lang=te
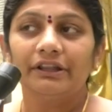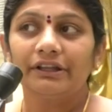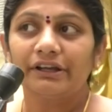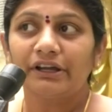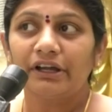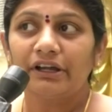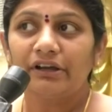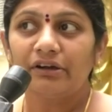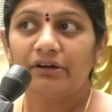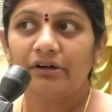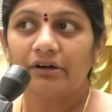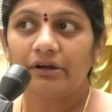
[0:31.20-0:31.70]

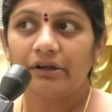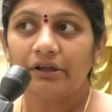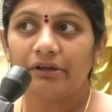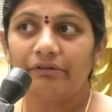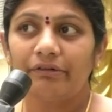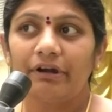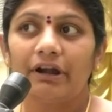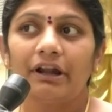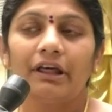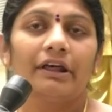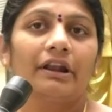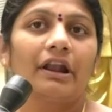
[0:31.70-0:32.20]
ఎందుకు
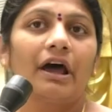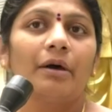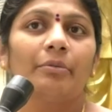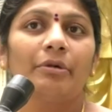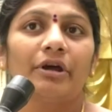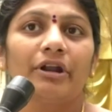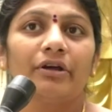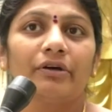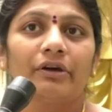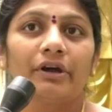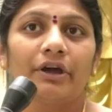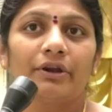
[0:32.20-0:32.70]
ఇవాళ
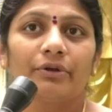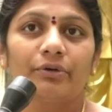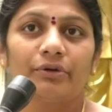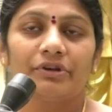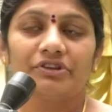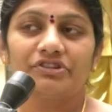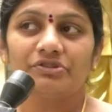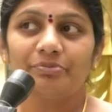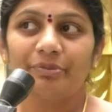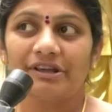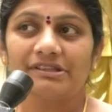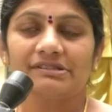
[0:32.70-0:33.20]
రామారావు గారి
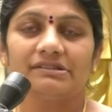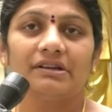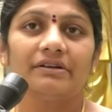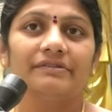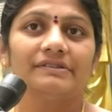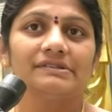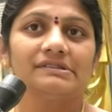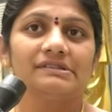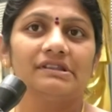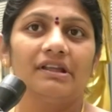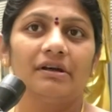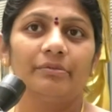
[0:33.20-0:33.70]
గురించి
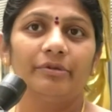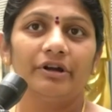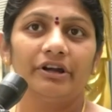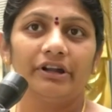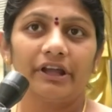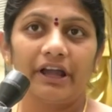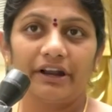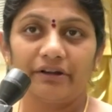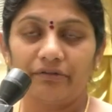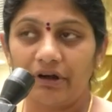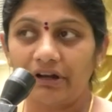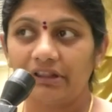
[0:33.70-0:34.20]

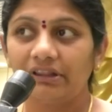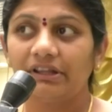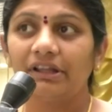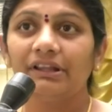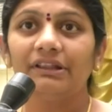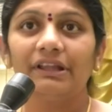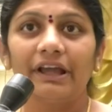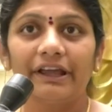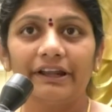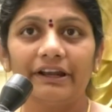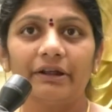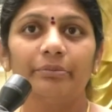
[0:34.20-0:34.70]
ప్రస్తావిస్తున్నామంటే ఆయన
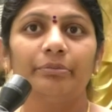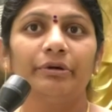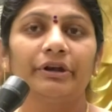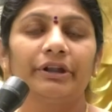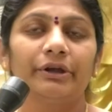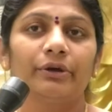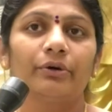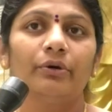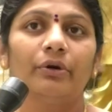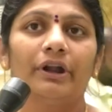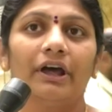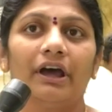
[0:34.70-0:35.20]
వర్ధంతి
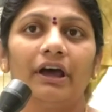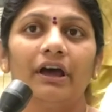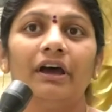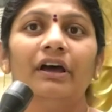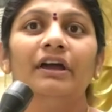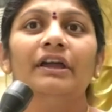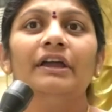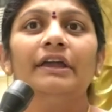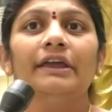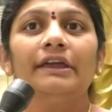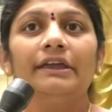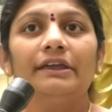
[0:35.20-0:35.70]
అయినప్పటికీ కూడా
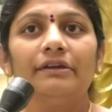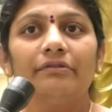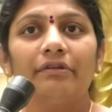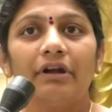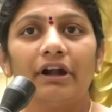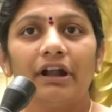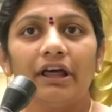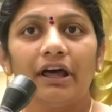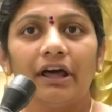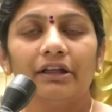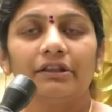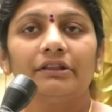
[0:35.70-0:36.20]

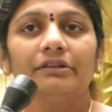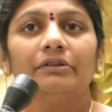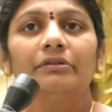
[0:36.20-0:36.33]
ఇవాళ